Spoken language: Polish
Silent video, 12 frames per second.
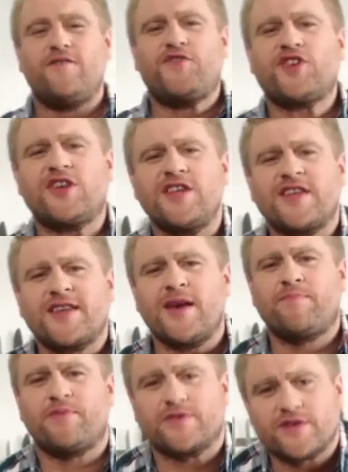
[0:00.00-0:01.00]
wszystkie
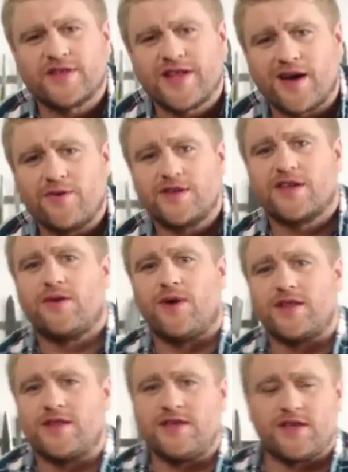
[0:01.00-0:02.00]
pozostałe
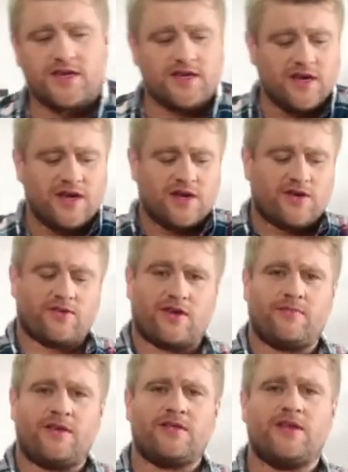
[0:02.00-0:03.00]
składniki,
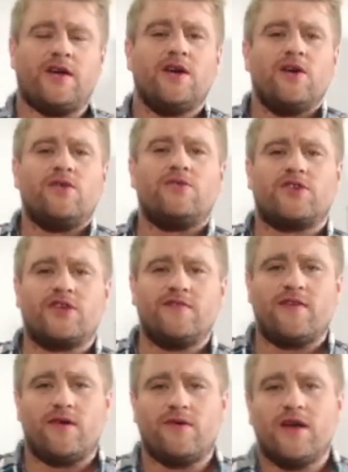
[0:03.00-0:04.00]
które będę
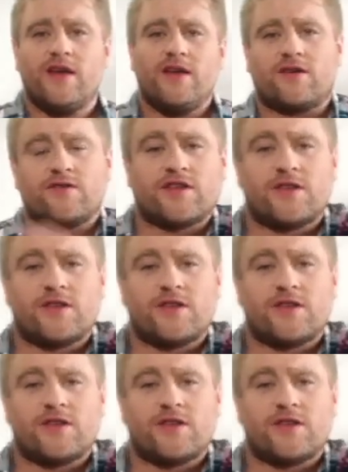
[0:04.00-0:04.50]
używał jako